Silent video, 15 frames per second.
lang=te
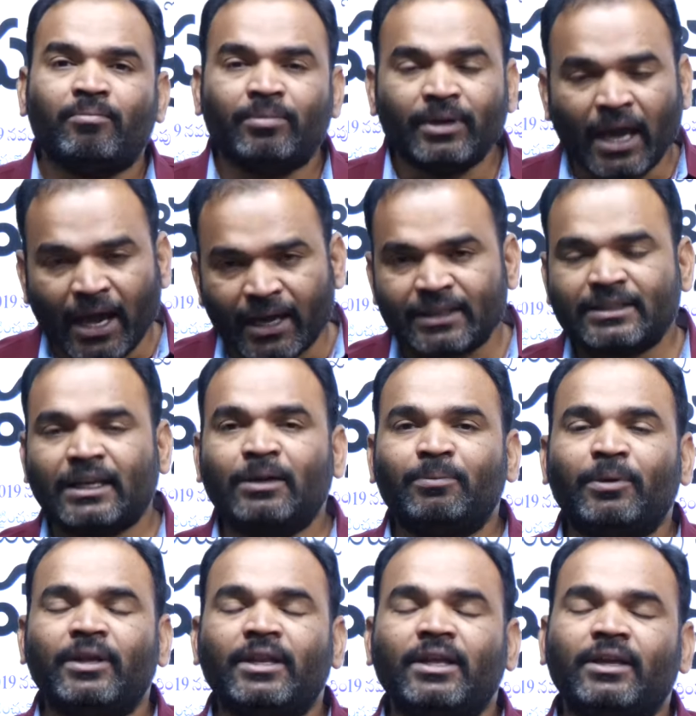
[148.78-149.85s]
బీఆర్ఎస్
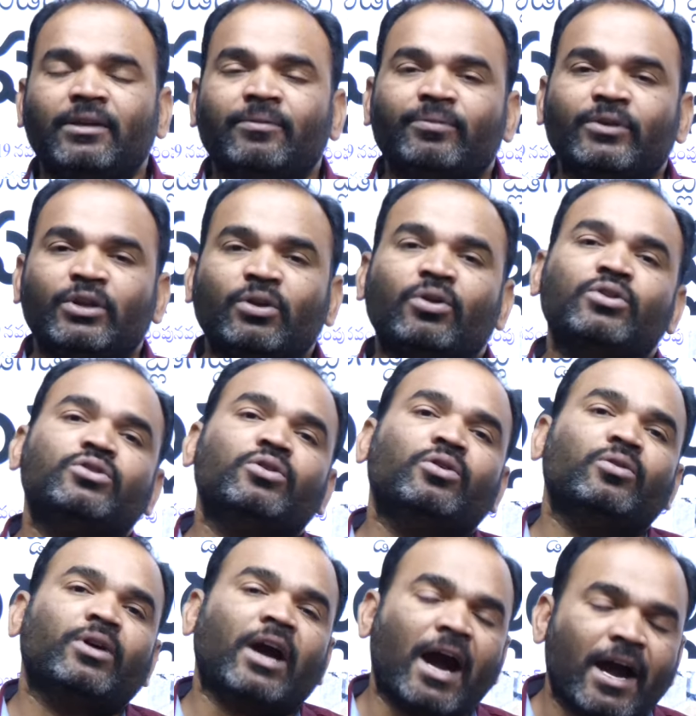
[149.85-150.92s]
ఎల్పిని ఈరోజు
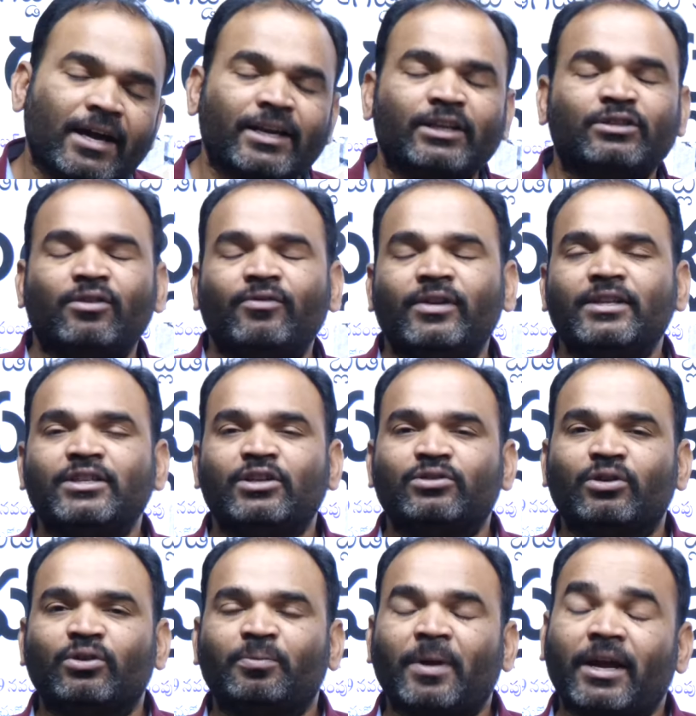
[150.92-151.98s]
కాంగ్రెస్లో విలీనం
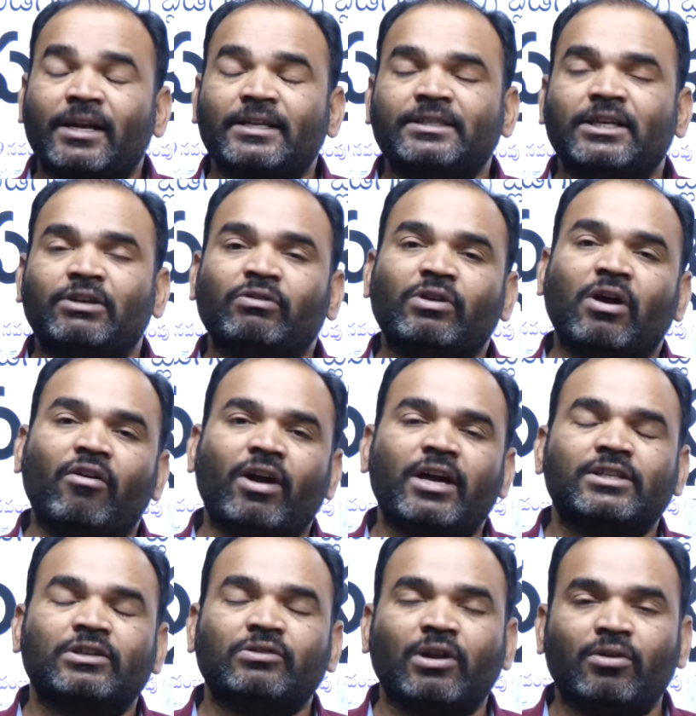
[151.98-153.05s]
చేసినట్టు ప్రకటించేటువంటి
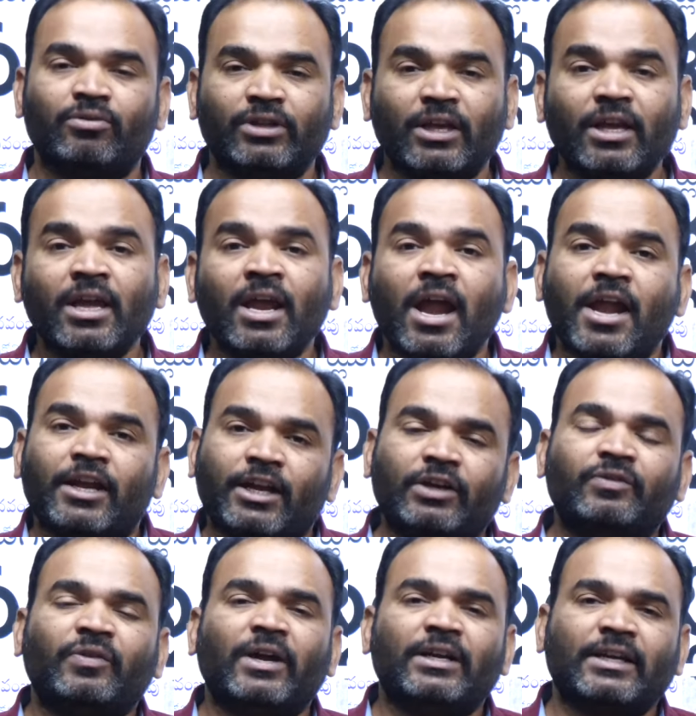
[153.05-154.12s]
అవకాశం కూడా ఉంది
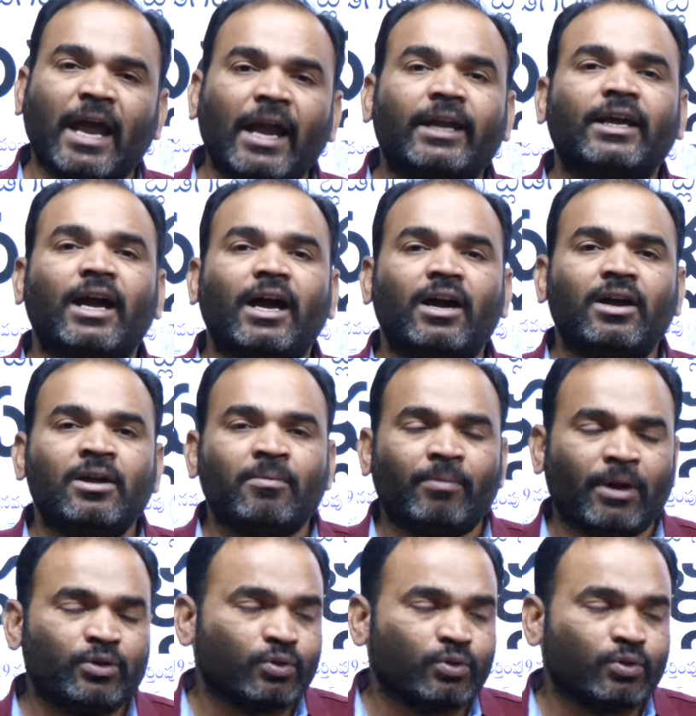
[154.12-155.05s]
టిట్ ఫర్ ట్యాట్గా మనం